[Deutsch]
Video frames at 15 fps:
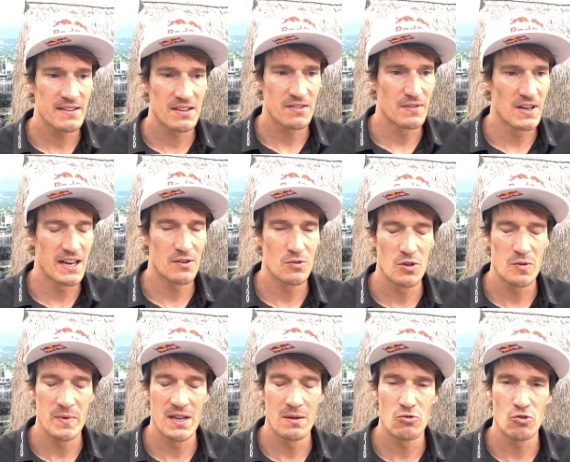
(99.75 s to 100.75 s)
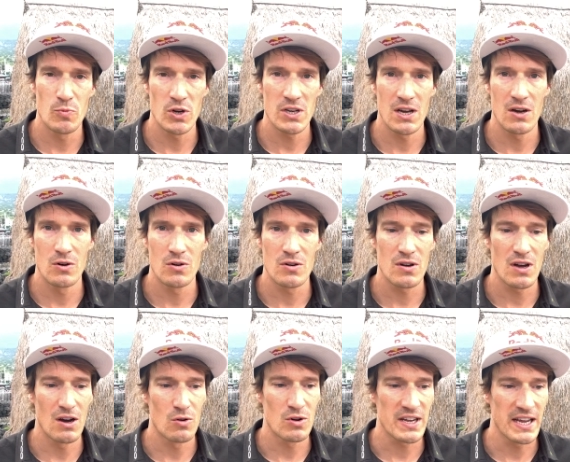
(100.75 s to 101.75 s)
Ich will natürlich mit dem Sport auch,
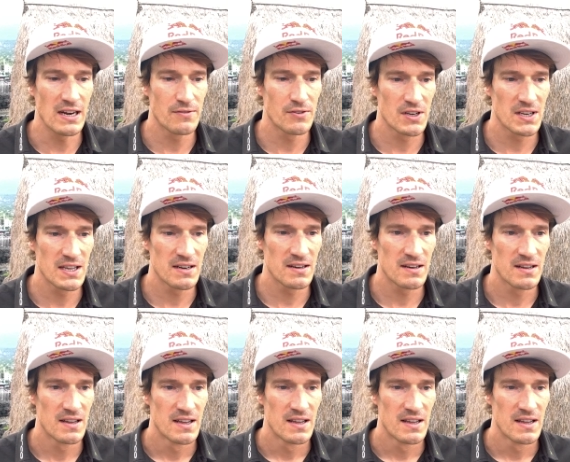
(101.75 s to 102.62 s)
auch Geld verdienen.